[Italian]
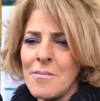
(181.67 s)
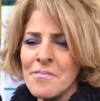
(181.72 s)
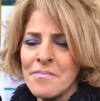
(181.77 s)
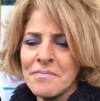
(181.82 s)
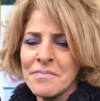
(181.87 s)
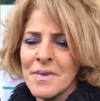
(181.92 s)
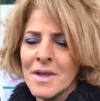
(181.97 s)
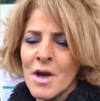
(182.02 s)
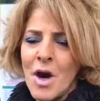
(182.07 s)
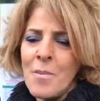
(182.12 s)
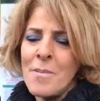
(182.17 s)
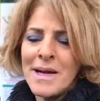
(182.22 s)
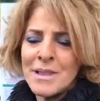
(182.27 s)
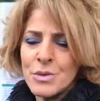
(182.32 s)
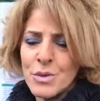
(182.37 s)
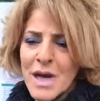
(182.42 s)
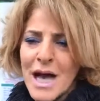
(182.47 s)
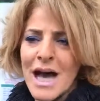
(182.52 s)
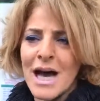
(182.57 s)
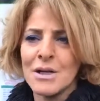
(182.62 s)
mh, mm, ho
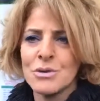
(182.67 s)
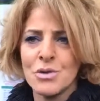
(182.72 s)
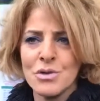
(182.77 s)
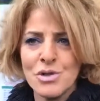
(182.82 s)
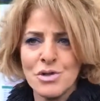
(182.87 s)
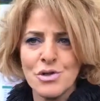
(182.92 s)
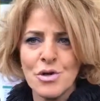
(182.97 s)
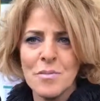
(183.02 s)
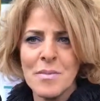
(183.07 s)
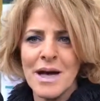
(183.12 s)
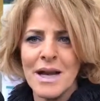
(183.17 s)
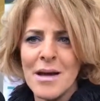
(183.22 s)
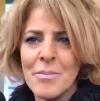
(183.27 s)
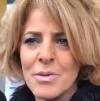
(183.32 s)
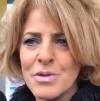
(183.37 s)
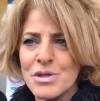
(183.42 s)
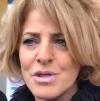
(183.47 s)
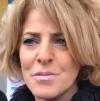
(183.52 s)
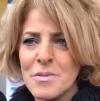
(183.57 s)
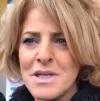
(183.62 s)
maturato insomma, la
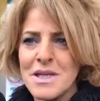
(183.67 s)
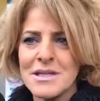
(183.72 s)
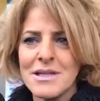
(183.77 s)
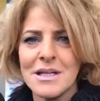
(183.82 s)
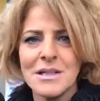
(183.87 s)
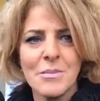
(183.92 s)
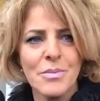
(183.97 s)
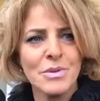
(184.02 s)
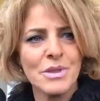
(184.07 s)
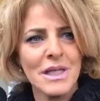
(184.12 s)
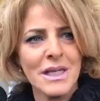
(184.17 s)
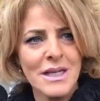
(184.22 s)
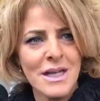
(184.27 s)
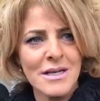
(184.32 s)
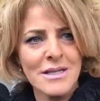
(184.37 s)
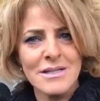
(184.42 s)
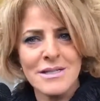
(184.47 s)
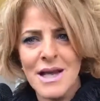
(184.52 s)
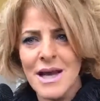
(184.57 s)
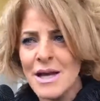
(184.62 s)
possibilità di poter
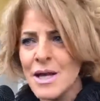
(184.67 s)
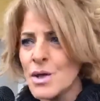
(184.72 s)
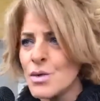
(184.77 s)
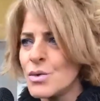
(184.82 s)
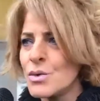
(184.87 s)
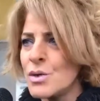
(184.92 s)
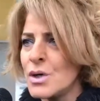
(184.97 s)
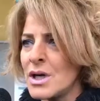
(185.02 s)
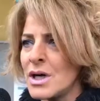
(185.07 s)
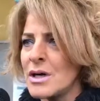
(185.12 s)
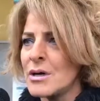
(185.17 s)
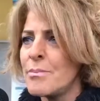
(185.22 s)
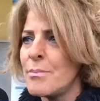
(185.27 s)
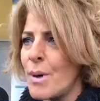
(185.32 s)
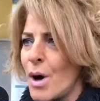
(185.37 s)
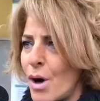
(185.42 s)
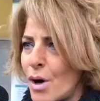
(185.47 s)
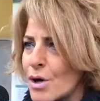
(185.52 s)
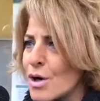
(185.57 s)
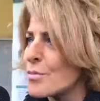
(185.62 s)
realizzare un
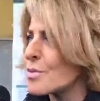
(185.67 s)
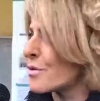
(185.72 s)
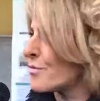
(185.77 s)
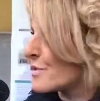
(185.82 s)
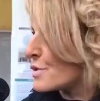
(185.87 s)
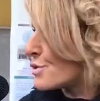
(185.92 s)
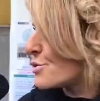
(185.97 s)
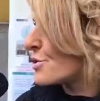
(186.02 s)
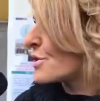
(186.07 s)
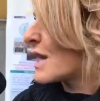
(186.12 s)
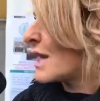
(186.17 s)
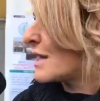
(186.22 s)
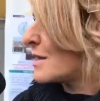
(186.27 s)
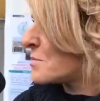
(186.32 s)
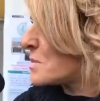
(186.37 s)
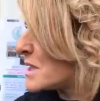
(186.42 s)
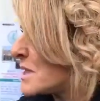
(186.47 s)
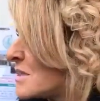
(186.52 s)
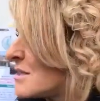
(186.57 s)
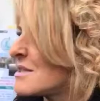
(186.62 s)
polo professionale
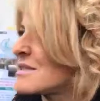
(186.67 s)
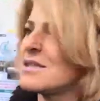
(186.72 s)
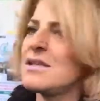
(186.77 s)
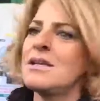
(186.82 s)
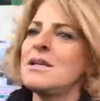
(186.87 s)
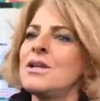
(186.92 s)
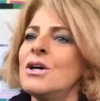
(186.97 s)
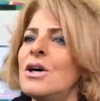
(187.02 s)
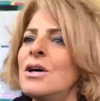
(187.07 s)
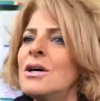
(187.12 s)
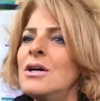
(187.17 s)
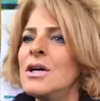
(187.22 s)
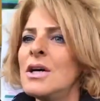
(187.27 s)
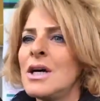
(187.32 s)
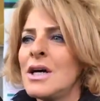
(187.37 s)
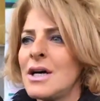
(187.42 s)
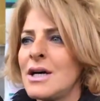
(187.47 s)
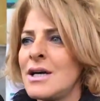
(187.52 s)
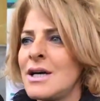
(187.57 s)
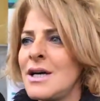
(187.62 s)
brindisino,
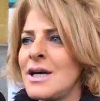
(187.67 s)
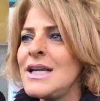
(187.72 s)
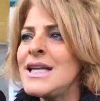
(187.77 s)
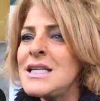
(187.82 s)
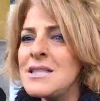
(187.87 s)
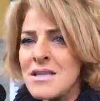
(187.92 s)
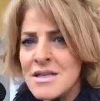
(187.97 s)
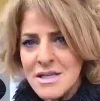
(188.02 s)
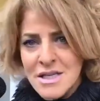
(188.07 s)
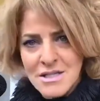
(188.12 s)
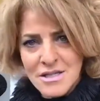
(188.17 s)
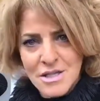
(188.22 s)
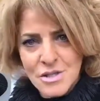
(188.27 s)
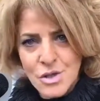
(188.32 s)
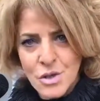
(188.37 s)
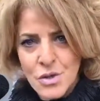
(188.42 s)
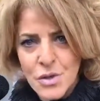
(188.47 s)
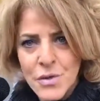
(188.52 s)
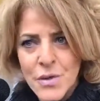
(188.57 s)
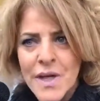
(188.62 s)
eh, gli indirizzi
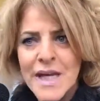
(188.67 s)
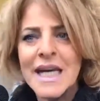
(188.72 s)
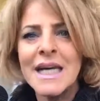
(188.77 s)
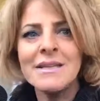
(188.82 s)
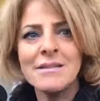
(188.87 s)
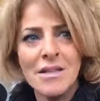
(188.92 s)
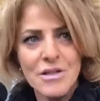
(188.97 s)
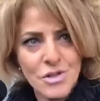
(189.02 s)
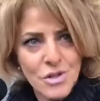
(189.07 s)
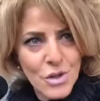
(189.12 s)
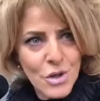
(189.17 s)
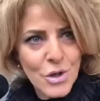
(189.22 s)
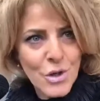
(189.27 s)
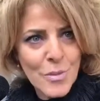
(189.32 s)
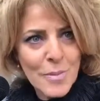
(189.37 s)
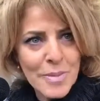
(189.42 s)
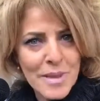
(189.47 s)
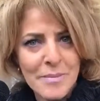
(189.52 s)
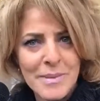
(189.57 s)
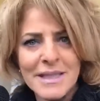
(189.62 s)
sono coerenti e sono
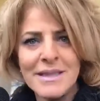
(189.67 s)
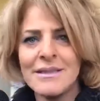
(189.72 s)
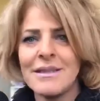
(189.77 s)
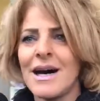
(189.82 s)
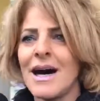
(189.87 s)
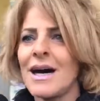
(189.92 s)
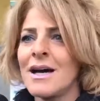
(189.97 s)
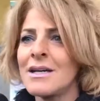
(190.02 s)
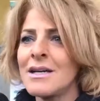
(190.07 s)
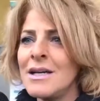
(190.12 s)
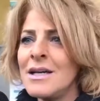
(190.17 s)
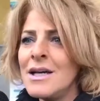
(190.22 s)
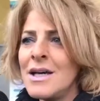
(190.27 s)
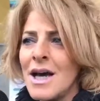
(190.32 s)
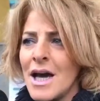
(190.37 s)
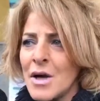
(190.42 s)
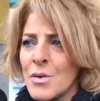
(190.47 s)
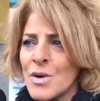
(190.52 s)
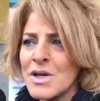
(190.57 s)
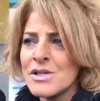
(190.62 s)
complementari
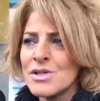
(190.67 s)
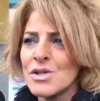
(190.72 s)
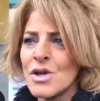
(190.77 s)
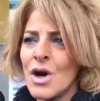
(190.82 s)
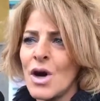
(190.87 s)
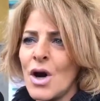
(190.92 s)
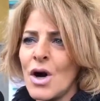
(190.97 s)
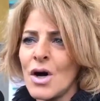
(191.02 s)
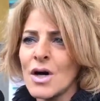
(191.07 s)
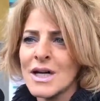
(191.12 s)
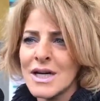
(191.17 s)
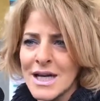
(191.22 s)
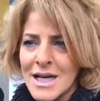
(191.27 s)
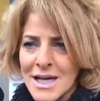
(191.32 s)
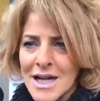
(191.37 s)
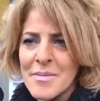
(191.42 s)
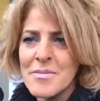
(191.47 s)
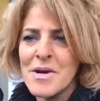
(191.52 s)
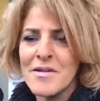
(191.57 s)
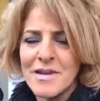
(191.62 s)
e questo
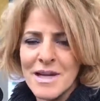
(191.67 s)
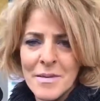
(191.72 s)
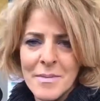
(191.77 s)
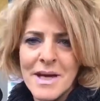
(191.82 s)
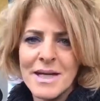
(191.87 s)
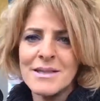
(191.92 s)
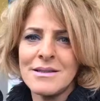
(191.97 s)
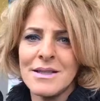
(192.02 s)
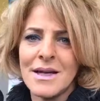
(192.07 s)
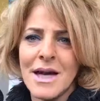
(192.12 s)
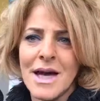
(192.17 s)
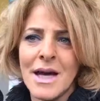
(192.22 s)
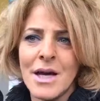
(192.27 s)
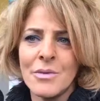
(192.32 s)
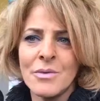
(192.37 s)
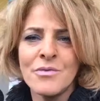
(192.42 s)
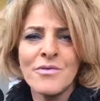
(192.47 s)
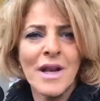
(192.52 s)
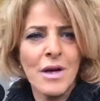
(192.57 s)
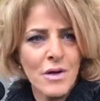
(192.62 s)
creerebbe veramente
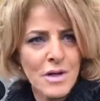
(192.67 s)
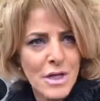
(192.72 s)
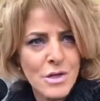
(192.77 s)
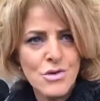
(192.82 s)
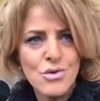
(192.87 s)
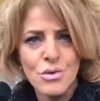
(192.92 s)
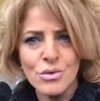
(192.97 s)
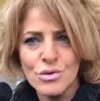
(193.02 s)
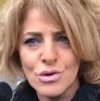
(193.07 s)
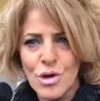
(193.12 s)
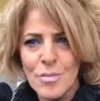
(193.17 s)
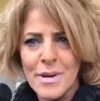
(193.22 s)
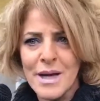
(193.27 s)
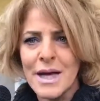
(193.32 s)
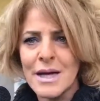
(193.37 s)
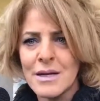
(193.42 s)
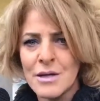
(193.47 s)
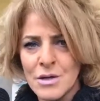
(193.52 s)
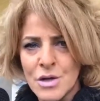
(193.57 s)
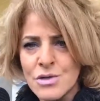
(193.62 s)
un valore aggiunto
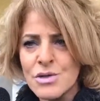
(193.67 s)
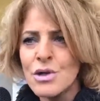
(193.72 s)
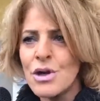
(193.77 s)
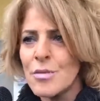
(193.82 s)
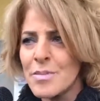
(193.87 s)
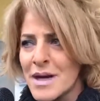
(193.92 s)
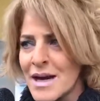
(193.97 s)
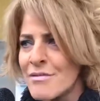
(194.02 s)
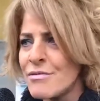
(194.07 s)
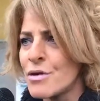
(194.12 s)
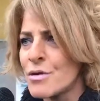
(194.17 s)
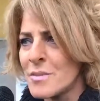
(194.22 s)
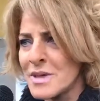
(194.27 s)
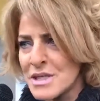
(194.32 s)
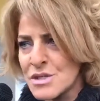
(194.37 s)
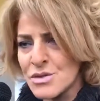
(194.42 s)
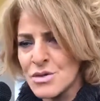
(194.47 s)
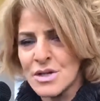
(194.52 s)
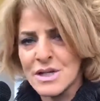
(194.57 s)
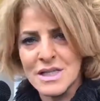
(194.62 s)
per, non solo per la
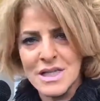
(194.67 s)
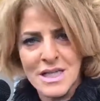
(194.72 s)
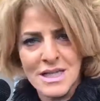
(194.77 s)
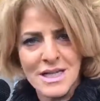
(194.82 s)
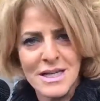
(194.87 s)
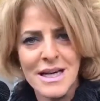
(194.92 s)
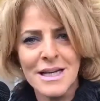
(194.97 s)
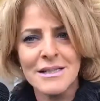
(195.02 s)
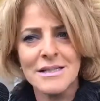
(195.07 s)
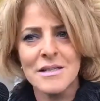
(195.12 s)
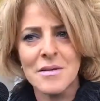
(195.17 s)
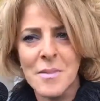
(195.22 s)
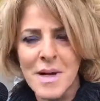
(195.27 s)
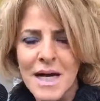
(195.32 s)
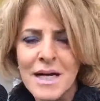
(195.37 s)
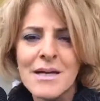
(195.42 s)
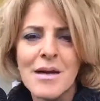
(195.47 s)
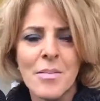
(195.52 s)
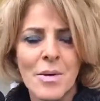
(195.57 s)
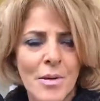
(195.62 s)
formazione dei ragazzi ma
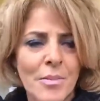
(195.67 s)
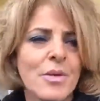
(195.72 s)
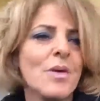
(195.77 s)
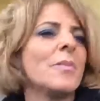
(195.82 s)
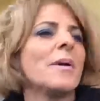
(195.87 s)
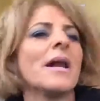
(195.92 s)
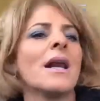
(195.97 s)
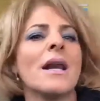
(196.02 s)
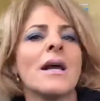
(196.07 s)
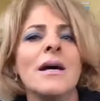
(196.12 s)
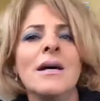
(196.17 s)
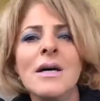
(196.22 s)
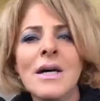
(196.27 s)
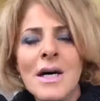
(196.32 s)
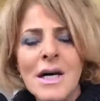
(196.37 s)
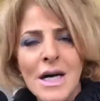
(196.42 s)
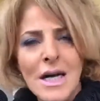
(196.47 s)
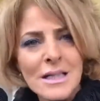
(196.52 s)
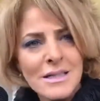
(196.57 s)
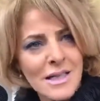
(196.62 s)
anche proprio per
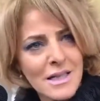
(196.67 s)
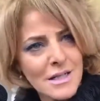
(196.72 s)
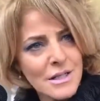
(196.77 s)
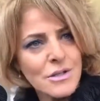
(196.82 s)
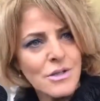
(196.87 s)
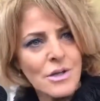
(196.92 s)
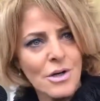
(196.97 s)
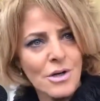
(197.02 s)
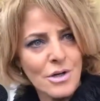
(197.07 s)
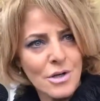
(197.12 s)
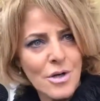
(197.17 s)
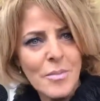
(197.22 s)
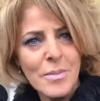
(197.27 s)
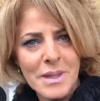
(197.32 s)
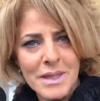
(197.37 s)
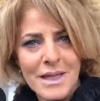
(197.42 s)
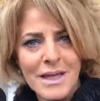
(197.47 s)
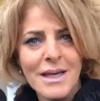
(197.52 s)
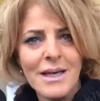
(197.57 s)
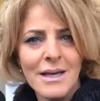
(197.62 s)
il territorio,
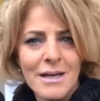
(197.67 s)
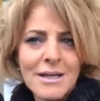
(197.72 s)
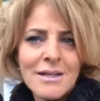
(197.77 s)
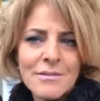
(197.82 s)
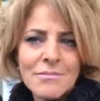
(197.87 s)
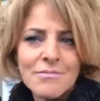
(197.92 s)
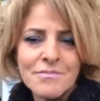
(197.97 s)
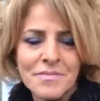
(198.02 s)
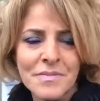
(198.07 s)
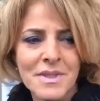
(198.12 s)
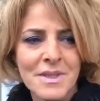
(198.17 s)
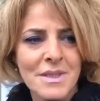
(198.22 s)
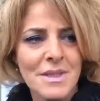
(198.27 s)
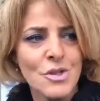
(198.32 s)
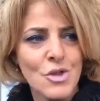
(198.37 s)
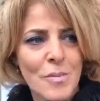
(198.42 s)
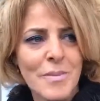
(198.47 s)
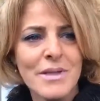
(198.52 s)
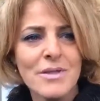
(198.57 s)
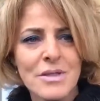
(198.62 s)
perché, eh, mh, mm,
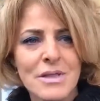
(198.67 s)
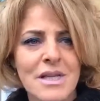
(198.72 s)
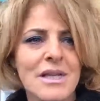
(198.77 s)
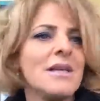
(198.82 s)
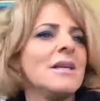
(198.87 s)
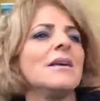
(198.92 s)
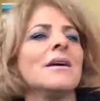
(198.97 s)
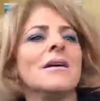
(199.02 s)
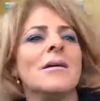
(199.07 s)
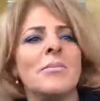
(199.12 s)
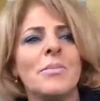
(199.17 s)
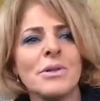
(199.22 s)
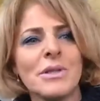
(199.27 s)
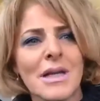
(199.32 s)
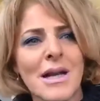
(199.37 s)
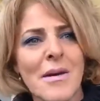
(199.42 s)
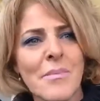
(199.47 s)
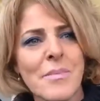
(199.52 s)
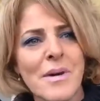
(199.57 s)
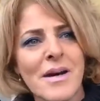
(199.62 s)
insomma, si, eh,
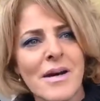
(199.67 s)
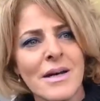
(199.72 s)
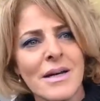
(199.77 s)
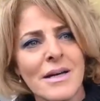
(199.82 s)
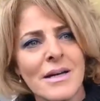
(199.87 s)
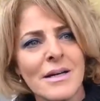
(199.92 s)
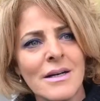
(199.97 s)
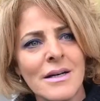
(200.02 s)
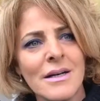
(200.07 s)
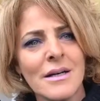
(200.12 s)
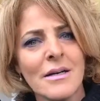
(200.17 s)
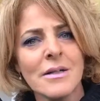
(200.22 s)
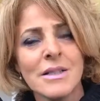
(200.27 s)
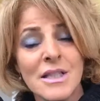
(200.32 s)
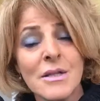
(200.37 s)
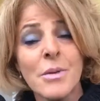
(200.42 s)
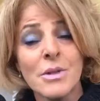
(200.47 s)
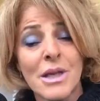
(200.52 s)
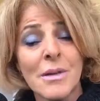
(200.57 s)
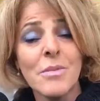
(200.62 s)
potrebbe, eh,
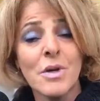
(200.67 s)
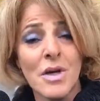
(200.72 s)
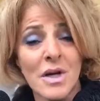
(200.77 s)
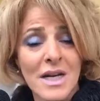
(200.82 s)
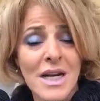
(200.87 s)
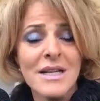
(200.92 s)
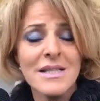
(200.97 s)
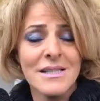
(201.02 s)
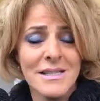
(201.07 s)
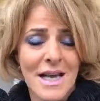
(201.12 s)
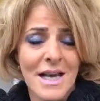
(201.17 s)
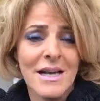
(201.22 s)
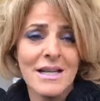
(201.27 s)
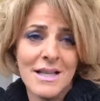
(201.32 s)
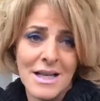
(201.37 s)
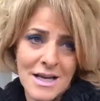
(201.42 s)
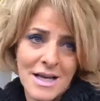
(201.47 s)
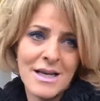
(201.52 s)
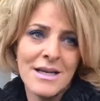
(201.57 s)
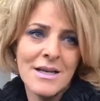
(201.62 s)
si, potrebbero realizzare
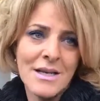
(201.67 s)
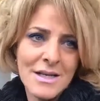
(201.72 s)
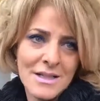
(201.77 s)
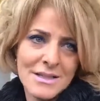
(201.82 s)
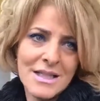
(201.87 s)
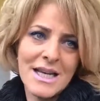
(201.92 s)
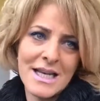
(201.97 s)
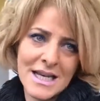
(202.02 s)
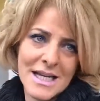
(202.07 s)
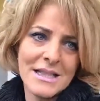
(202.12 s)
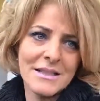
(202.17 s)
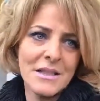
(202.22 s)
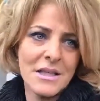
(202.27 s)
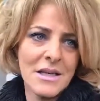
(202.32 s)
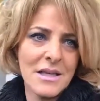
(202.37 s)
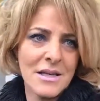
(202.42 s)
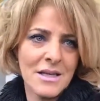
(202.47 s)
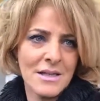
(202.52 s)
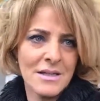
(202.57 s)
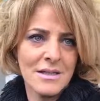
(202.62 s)
delle, delle
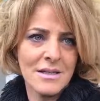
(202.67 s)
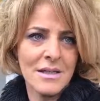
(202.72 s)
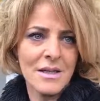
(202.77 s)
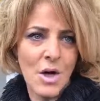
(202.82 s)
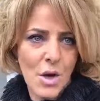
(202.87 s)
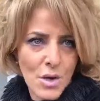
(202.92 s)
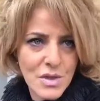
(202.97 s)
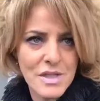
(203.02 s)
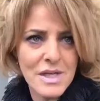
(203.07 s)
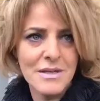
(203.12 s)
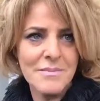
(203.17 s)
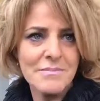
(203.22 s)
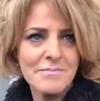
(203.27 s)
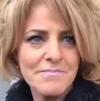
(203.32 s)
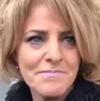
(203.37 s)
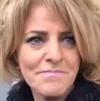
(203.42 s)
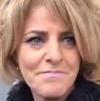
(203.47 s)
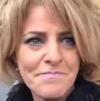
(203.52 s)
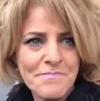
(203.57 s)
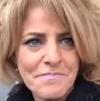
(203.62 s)
grandi eh, cose.
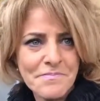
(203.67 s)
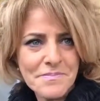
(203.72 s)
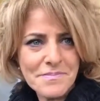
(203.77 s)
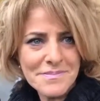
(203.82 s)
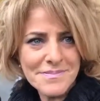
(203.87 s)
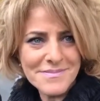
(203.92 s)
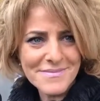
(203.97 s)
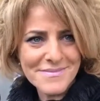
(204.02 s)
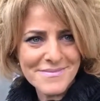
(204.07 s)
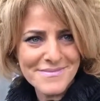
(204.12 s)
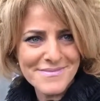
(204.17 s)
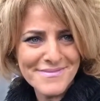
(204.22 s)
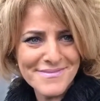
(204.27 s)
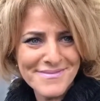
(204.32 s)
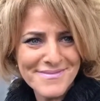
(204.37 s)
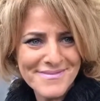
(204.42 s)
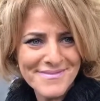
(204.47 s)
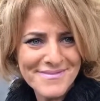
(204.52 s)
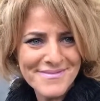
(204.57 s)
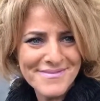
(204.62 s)
Un nuovo corso anche per
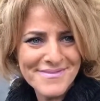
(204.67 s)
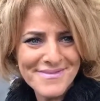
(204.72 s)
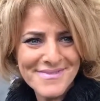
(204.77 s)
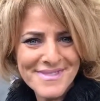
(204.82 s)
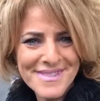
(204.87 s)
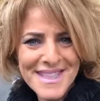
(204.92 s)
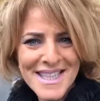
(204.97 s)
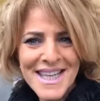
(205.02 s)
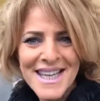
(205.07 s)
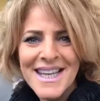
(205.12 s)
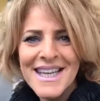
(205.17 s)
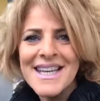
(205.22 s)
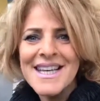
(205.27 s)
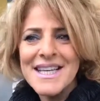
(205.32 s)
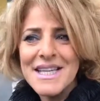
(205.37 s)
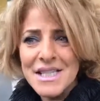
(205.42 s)
il Ferraris dunque?